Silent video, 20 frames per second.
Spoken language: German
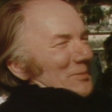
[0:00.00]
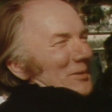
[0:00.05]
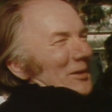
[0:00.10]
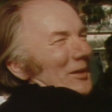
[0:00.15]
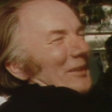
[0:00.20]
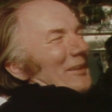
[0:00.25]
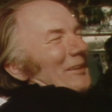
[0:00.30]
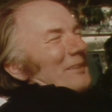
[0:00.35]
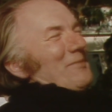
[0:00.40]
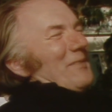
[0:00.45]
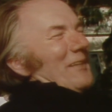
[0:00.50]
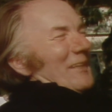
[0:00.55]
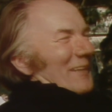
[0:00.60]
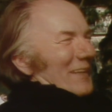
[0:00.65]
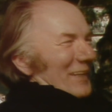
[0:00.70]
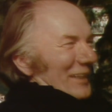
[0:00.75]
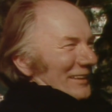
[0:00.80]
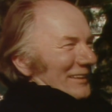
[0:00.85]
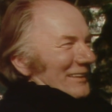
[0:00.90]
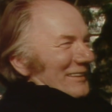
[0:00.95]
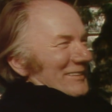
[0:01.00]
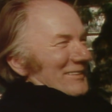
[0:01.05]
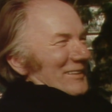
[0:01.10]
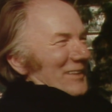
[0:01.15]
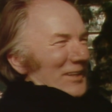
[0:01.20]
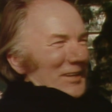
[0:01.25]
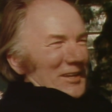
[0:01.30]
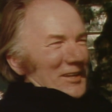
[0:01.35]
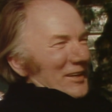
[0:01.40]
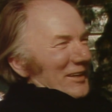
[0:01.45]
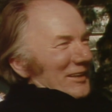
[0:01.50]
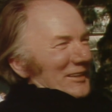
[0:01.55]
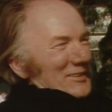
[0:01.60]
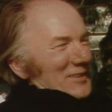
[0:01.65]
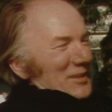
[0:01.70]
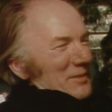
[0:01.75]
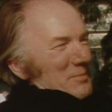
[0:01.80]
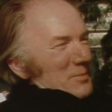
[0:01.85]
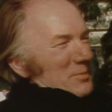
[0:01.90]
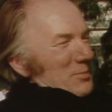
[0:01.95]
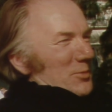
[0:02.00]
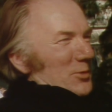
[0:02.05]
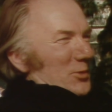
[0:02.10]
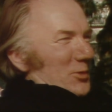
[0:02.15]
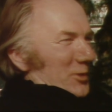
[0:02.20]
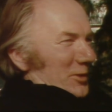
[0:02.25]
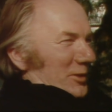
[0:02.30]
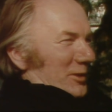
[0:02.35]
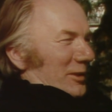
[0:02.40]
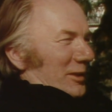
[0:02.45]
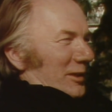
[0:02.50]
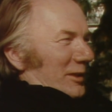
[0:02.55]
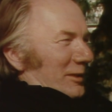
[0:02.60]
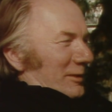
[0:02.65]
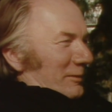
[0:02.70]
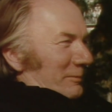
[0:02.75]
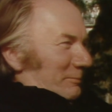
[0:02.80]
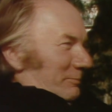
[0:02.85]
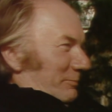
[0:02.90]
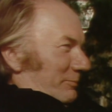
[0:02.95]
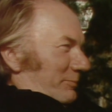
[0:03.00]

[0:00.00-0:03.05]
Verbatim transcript: Da brauche ich mich gar nicht sehr, sehr bemühen. Ne?